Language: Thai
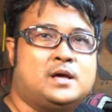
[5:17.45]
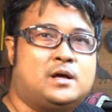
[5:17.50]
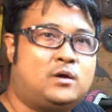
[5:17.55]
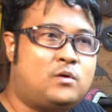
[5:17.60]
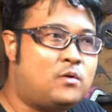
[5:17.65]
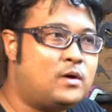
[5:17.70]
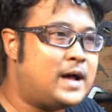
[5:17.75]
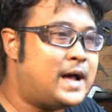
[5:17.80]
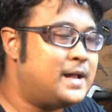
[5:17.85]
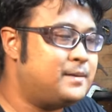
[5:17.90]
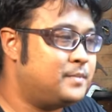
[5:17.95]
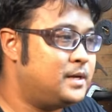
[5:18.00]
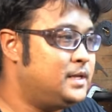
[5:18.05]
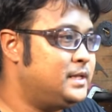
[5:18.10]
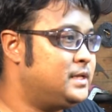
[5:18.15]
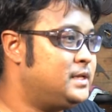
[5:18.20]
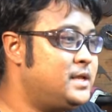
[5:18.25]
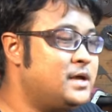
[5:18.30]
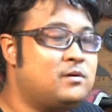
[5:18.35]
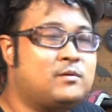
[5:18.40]
โรงงานผ
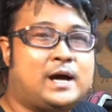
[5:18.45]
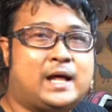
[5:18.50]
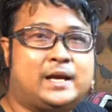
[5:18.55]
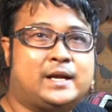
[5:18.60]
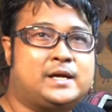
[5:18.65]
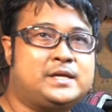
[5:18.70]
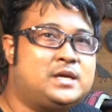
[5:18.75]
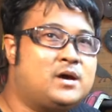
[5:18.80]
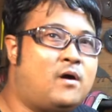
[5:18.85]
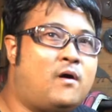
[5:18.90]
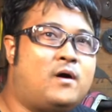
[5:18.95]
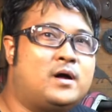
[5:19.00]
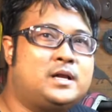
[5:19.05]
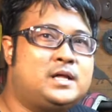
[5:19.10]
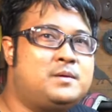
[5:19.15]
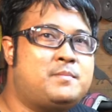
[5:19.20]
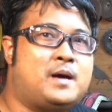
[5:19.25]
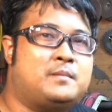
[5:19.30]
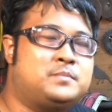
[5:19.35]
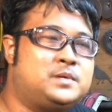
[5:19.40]
ลิตเดียวกันกับยี่ห้อ
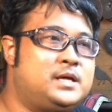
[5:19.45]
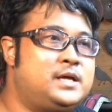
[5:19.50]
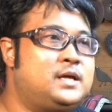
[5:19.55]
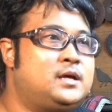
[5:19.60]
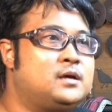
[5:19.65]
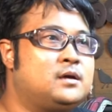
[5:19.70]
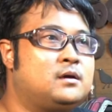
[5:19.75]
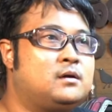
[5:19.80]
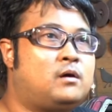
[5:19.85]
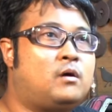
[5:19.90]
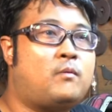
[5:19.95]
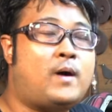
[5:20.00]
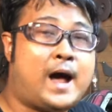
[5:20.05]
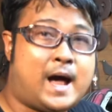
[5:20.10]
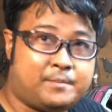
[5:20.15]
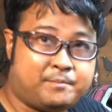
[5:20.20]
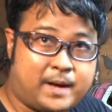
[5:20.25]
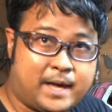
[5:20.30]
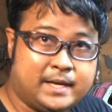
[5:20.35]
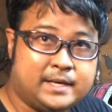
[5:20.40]
นี้แบบนี้ก็ว่า
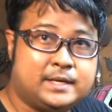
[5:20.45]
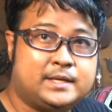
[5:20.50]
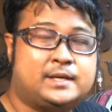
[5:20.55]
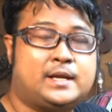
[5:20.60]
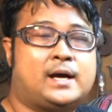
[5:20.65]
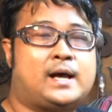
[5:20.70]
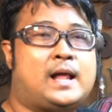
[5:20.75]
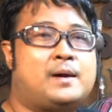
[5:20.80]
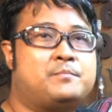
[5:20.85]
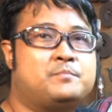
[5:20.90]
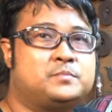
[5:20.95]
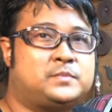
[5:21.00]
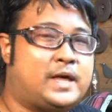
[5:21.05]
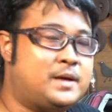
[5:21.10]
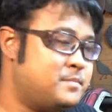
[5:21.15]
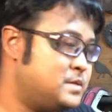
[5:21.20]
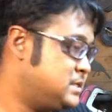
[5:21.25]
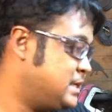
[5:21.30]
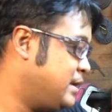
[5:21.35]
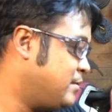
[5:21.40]
ไปนะครับ แต่
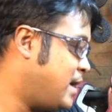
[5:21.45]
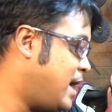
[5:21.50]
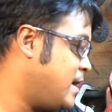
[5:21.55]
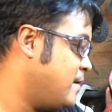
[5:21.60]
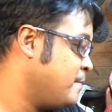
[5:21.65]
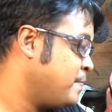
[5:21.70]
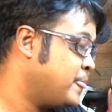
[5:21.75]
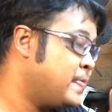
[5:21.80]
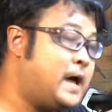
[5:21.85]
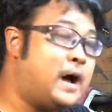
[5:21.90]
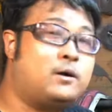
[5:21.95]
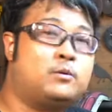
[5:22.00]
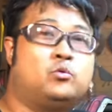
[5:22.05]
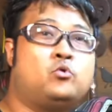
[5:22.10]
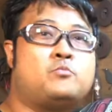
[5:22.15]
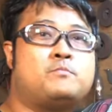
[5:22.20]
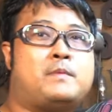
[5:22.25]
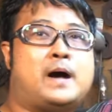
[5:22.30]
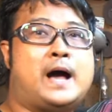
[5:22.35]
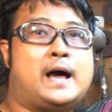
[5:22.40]
ไม่ใช่ว่าเอา
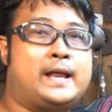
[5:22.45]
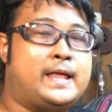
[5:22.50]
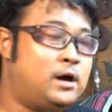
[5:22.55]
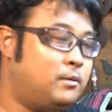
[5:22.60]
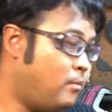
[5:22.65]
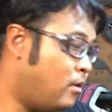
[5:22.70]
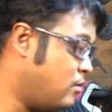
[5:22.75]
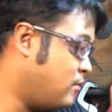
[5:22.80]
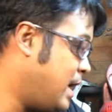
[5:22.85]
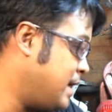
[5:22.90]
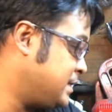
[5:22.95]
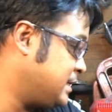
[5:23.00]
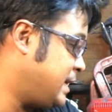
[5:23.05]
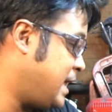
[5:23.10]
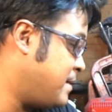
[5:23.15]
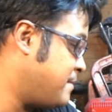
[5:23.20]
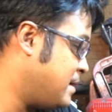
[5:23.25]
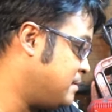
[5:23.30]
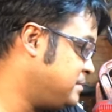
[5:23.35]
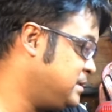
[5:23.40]
รูปมาแล้วบอกว่าจะ
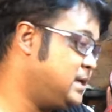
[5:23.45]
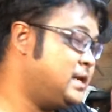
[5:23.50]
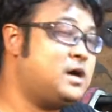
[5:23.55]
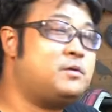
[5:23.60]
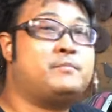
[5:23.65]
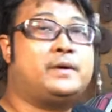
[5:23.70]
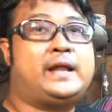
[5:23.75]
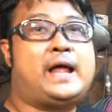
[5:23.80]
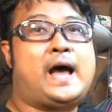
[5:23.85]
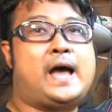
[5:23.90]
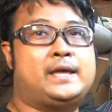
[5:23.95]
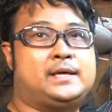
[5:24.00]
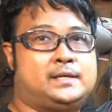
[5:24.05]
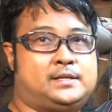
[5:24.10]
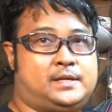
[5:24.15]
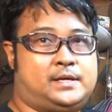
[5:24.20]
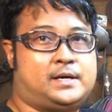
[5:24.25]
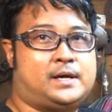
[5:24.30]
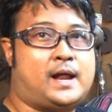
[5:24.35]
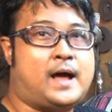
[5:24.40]
ได้แบบนี้แล้วไม่ได้
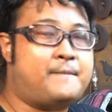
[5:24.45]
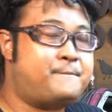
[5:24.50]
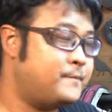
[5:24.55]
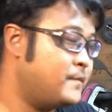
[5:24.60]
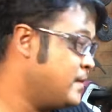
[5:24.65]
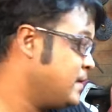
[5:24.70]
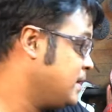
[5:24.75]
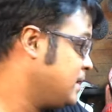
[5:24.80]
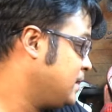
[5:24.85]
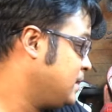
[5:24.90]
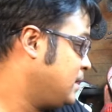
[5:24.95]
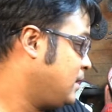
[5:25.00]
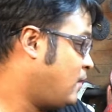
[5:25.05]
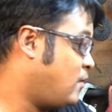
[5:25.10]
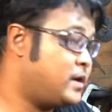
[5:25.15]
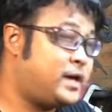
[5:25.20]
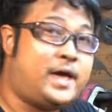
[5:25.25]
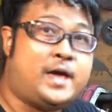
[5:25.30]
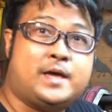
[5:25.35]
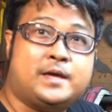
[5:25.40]
นะครับ โอ
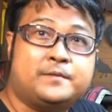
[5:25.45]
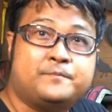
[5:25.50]
เค